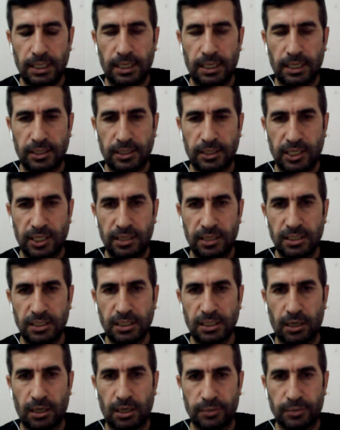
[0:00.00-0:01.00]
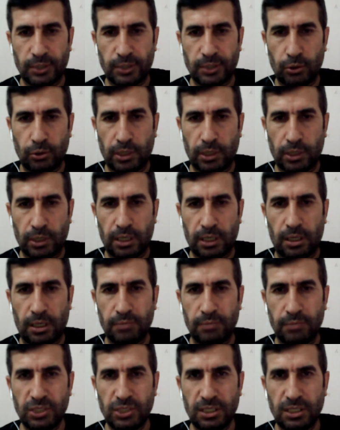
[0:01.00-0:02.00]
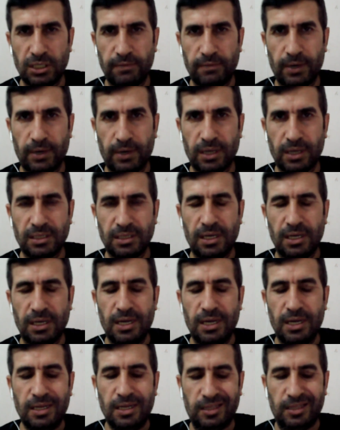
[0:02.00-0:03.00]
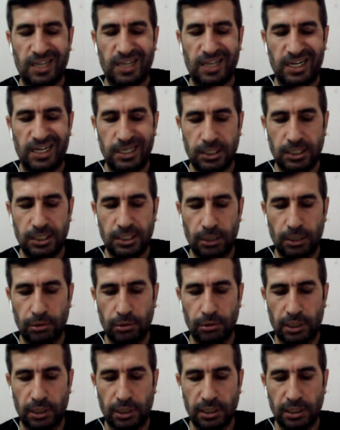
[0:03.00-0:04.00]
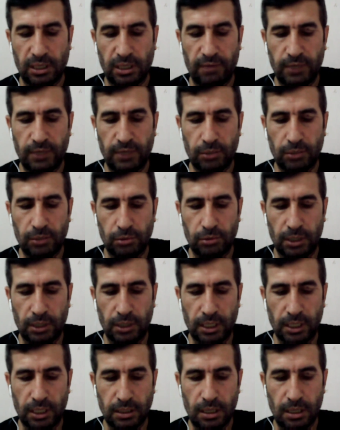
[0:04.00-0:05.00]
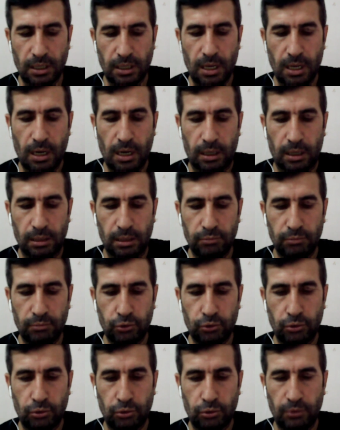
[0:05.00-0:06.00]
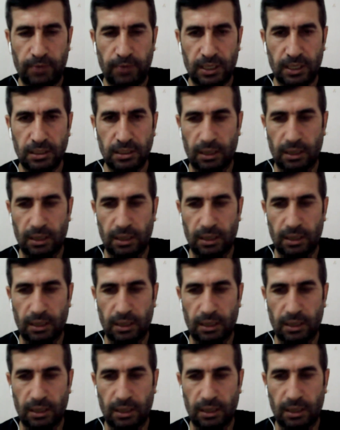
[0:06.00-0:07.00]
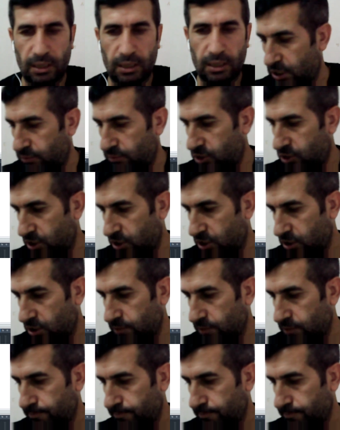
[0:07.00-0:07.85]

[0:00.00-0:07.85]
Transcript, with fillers: kendisi kalıpsal olarak kalmıştır. Fakat derinliksel olarak, keyfiyet olarak anlam bütünlüğü farklı tarafa doğru çekilmiştir.